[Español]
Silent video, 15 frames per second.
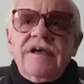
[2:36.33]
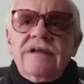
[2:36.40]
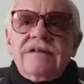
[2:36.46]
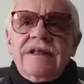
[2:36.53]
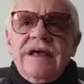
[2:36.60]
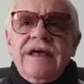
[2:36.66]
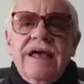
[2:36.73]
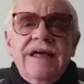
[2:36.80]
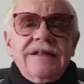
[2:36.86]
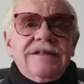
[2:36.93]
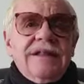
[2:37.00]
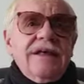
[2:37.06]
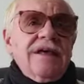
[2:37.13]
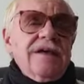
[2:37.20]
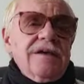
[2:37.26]
de
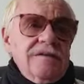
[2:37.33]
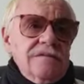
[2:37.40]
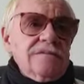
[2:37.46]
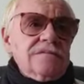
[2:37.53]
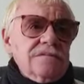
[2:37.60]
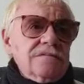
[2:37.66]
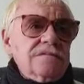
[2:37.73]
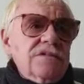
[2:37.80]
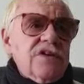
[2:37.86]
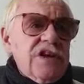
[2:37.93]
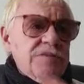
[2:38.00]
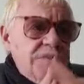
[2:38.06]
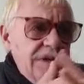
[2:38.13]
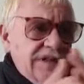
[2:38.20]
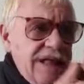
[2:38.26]
gente
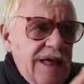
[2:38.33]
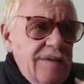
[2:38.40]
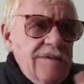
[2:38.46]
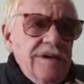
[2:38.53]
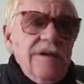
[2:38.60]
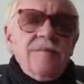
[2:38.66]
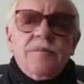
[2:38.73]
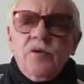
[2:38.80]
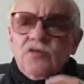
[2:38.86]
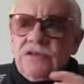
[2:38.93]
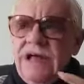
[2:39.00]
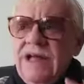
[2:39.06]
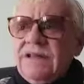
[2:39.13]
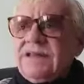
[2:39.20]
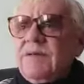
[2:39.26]
respetable,
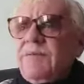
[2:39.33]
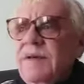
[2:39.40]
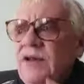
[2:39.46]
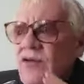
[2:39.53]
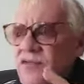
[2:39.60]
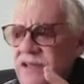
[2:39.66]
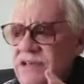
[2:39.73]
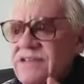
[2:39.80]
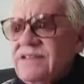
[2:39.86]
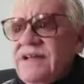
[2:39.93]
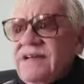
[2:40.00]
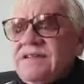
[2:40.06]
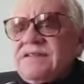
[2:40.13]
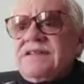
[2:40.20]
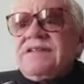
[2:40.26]
importante,
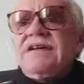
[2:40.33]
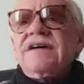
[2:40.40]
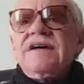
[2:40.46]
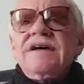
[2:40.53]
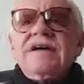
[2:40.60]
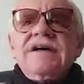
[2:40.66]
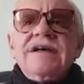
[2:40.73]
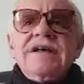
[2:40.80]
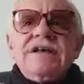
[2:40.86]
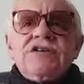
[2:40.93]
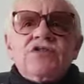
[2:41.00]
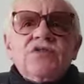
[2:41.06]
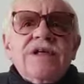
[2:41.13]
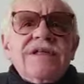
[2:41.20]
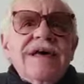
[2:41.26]
periodistas,
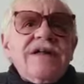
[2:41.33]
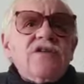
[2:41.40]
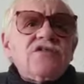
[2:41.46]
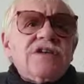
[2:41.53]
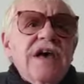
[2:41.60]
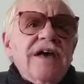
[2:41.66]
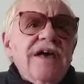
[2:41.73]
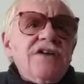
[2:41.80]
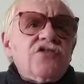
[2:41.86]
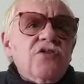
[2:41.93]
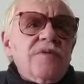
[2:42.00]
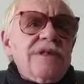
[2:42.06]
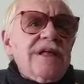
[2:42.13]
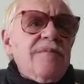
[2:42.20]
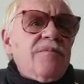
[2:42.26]
ciudadanos que han hecho
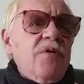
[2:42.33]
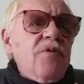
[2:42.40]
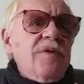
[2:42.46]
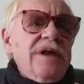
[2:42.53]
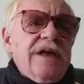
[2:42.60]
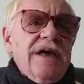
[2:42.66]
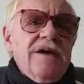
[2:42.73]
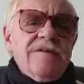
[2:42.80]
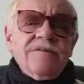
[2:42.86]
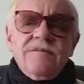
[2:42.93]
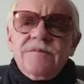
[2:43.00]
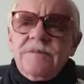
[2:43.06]
vida pública,